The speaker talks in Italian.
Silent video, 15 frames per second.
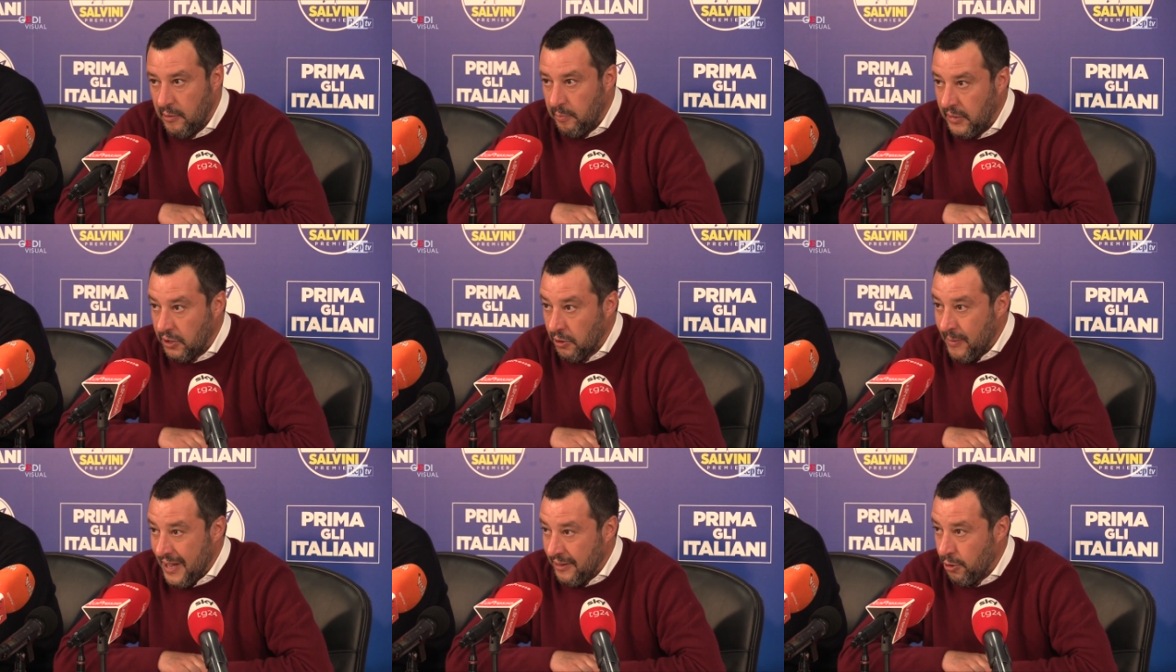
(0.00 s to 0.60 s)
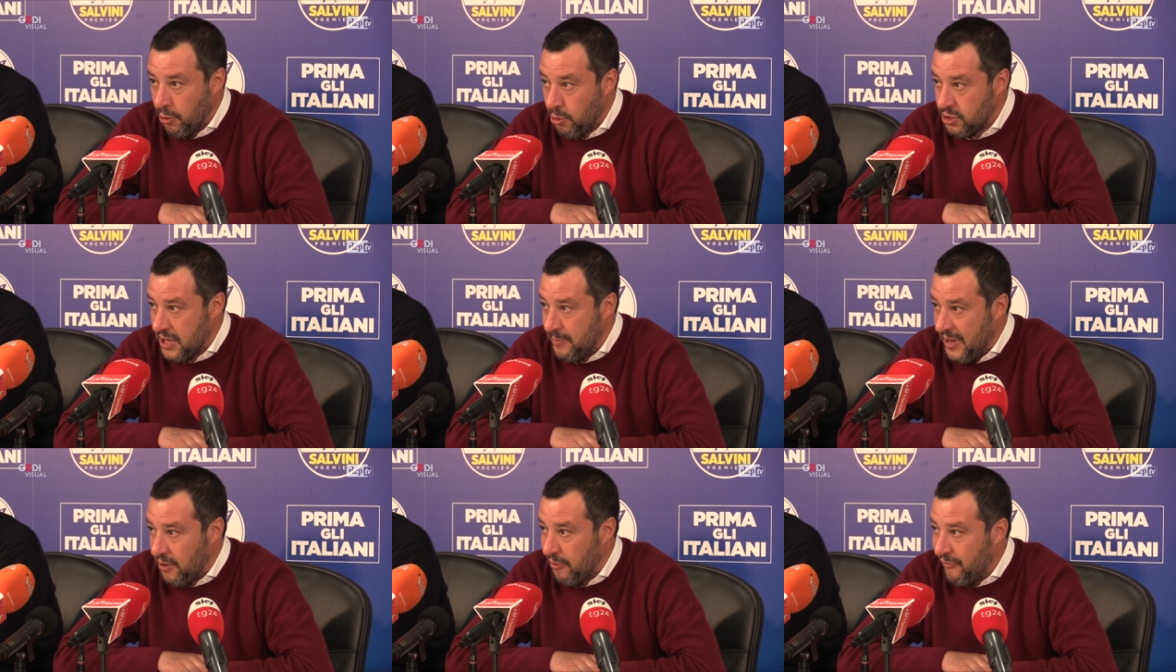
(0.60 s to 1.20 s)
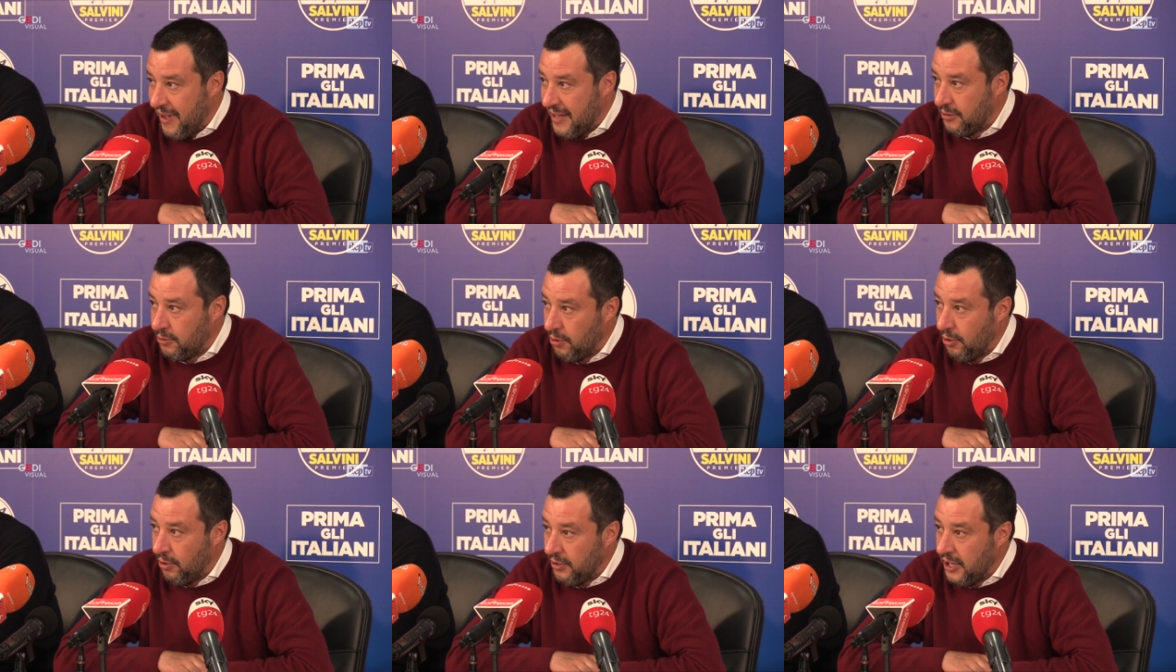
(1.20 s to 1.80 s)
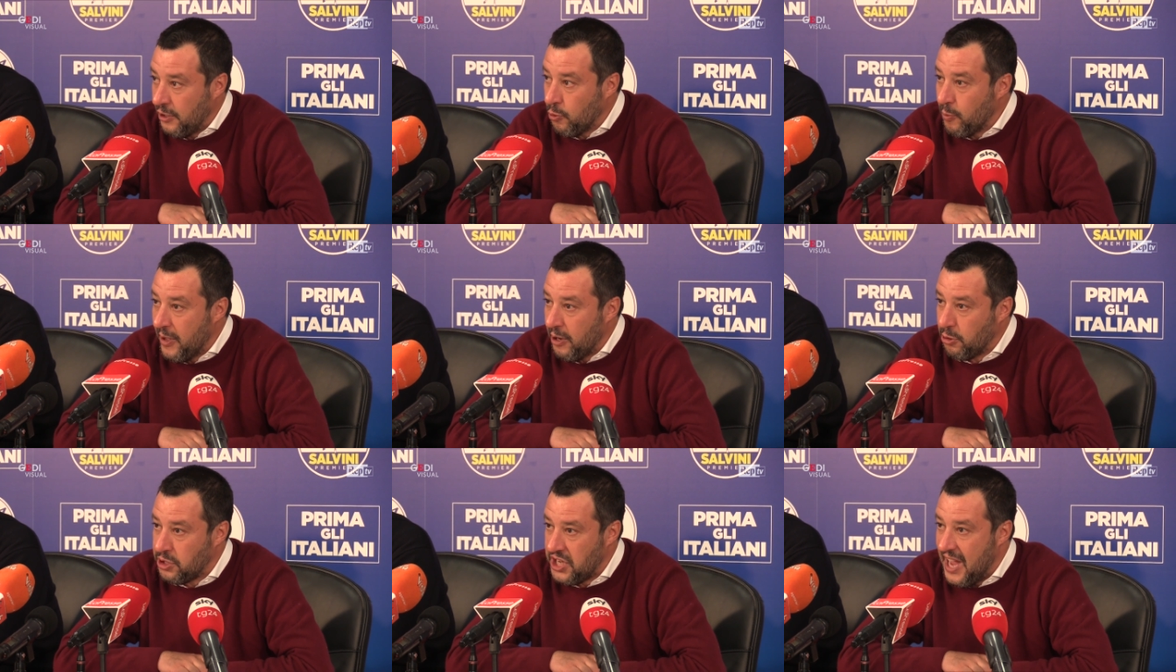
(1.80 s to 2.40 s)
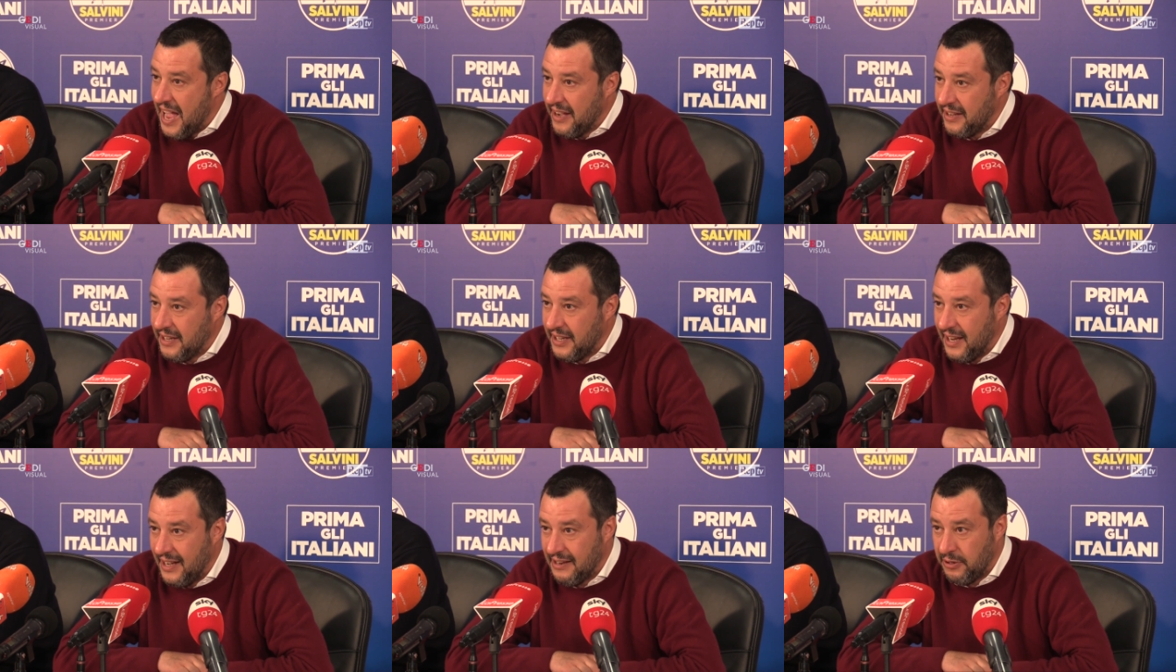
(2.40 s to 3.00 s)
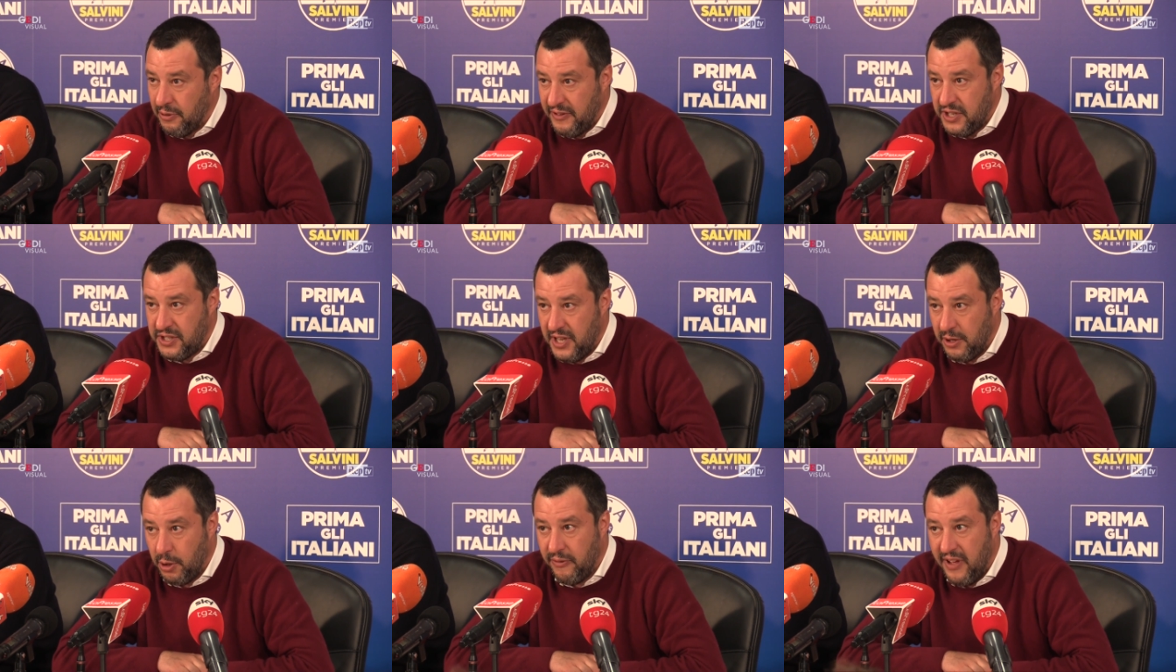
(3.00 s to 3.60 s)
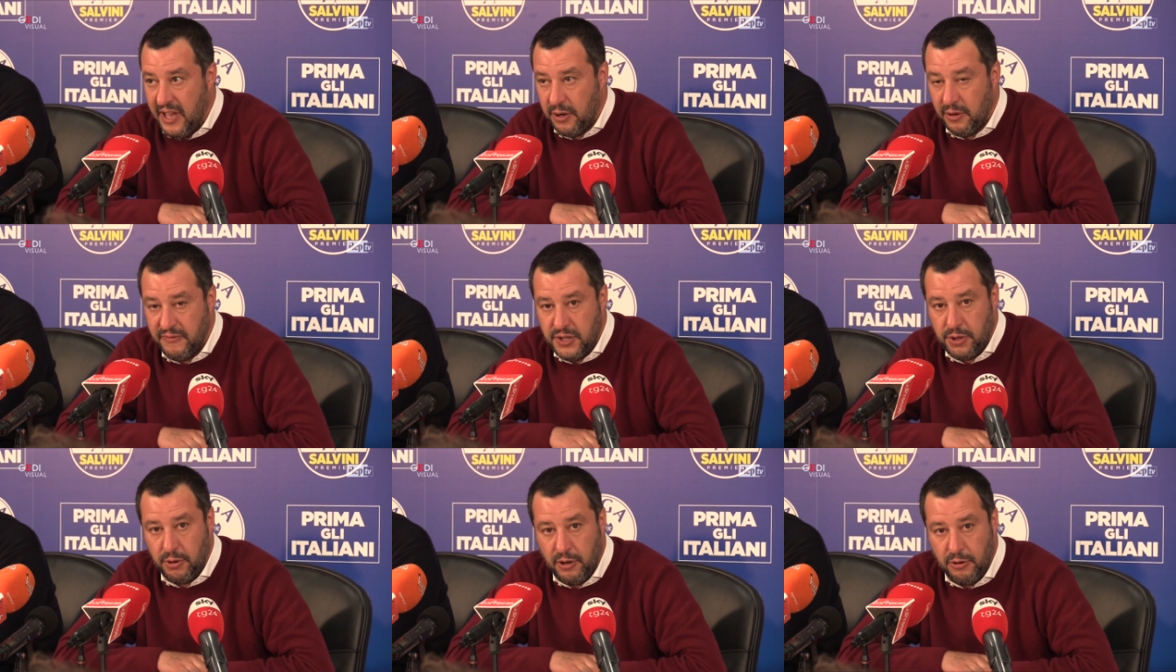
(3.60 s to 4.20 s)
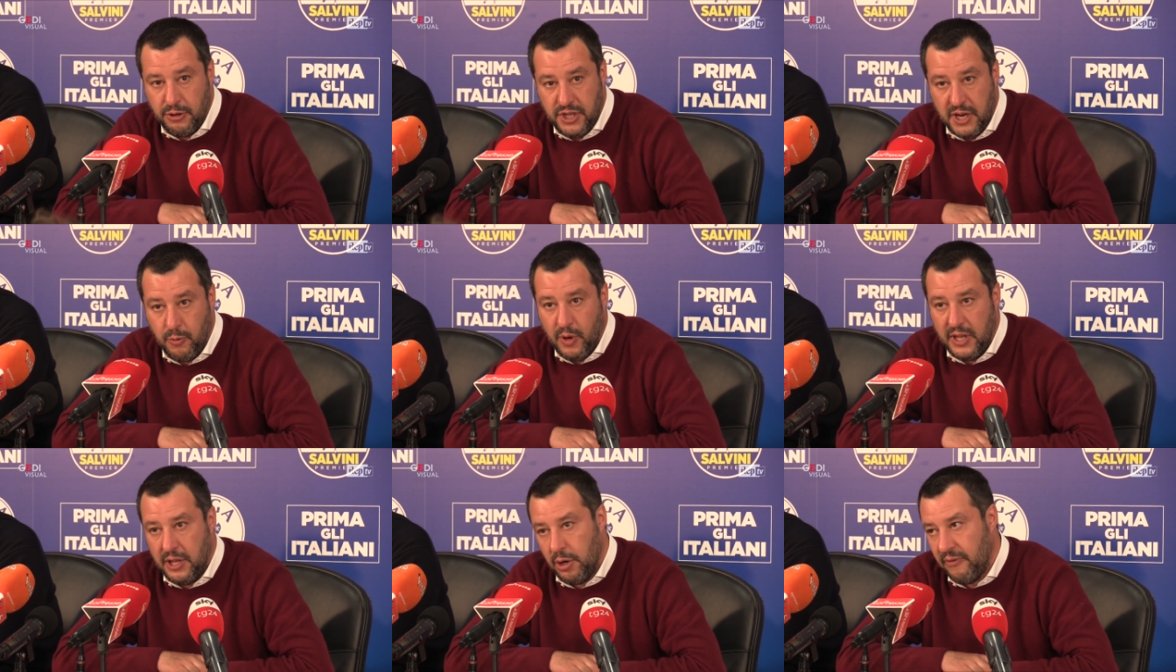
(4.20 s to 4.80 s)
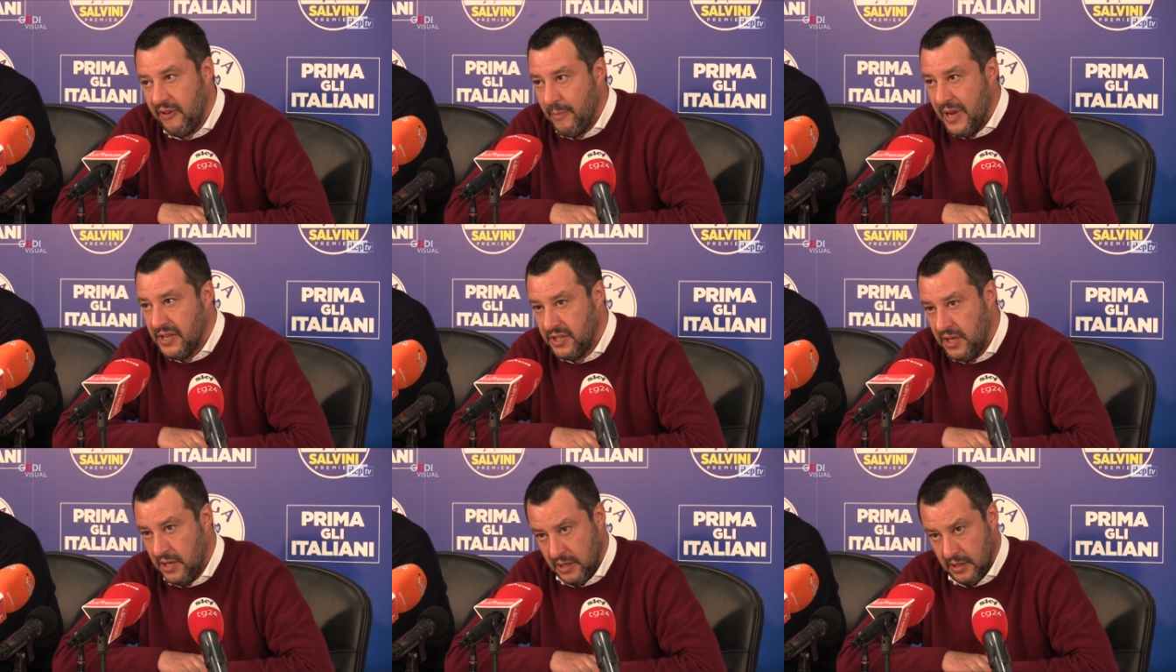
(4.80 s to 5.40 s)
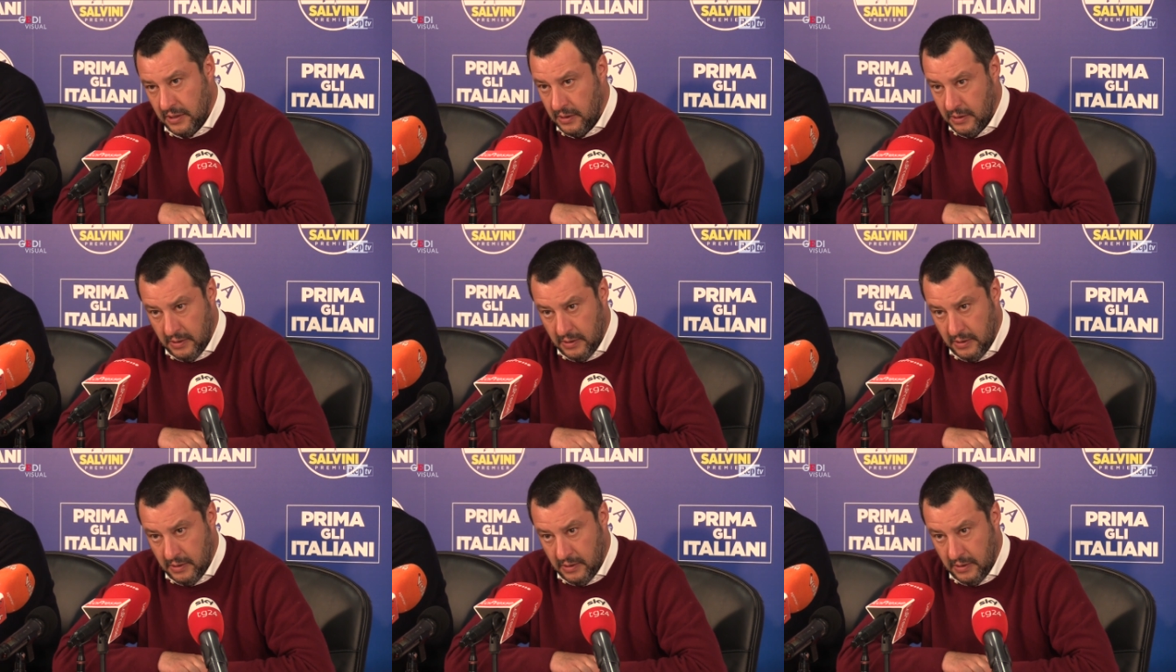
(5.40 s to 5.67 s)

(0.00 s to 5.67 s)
mi domando cosa abbiano fatto nei numerosi anni che li hanno visti al governo, visto che noi siamo qua da nove mesi,